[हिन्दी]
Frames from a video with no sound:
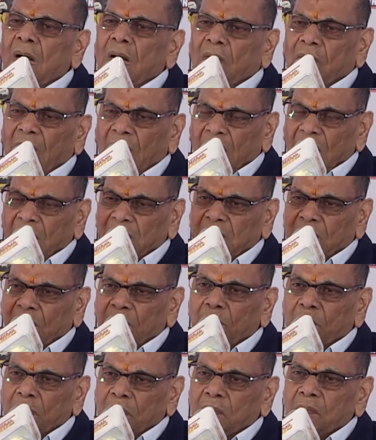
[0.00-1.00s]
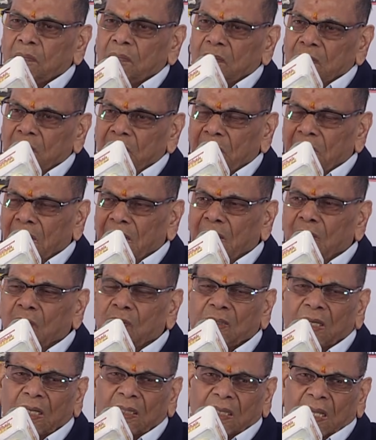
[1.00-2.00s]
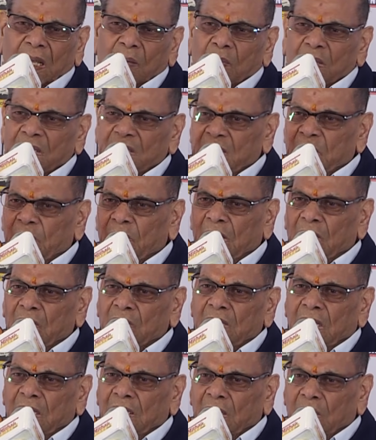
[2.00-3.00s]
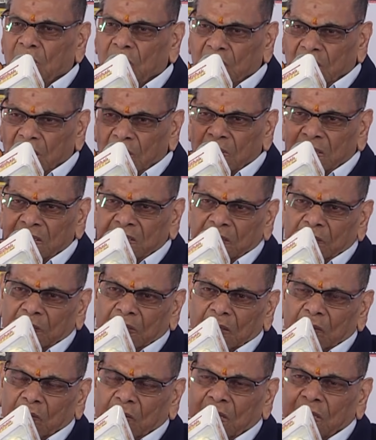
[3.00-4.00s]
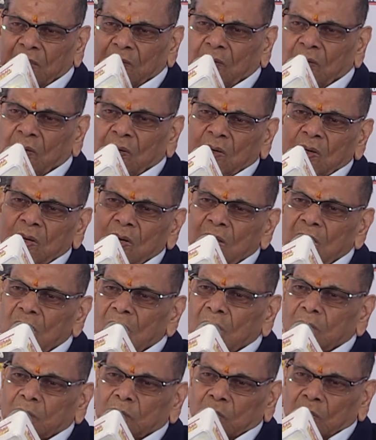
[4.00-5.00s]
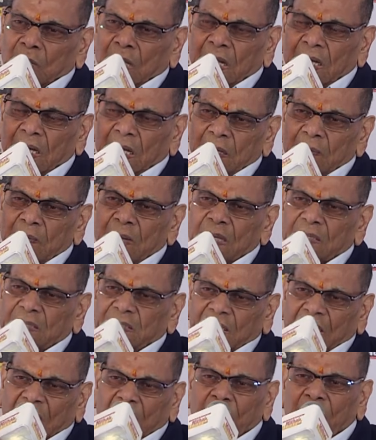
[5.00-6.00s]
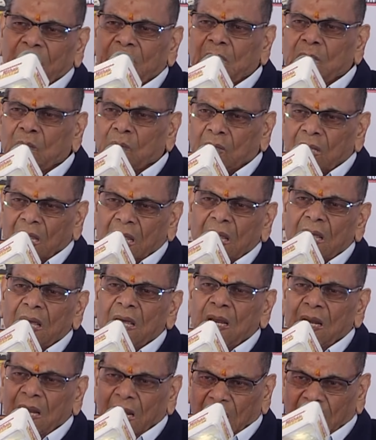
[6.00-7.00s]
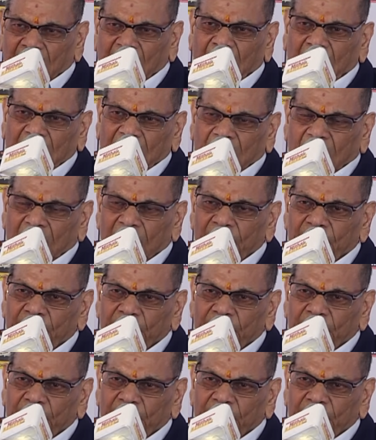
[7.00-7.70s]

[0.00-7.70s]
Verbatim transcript: वहाँ जब बड़े हो जाते हैं बच्चे बड़े हो जाते हैं उनके बच्चे बड़े हो गए तो थोड़ा घर में झगड़ा पट्टी होने लग गया था